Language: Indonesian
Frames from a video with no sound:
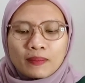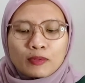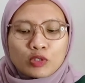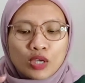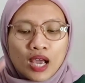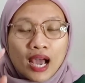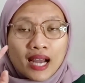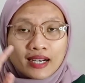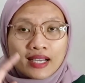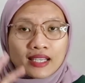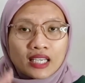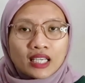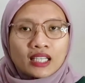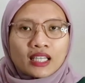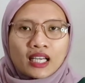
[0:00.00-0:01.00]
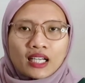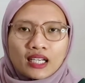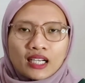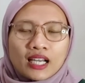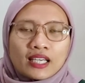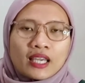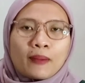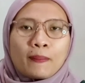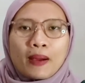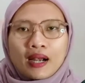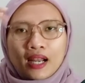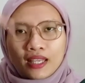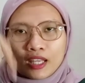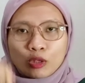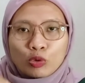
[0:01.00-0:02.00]
maksudnya harganya kita klik lagi,
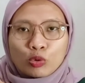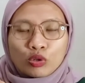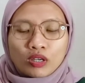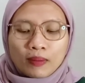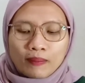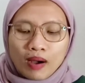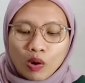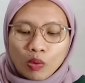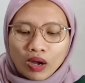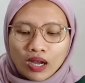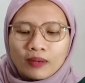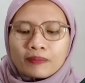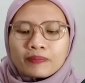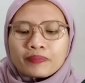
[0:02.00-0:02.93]
panahnya turun ke bawah,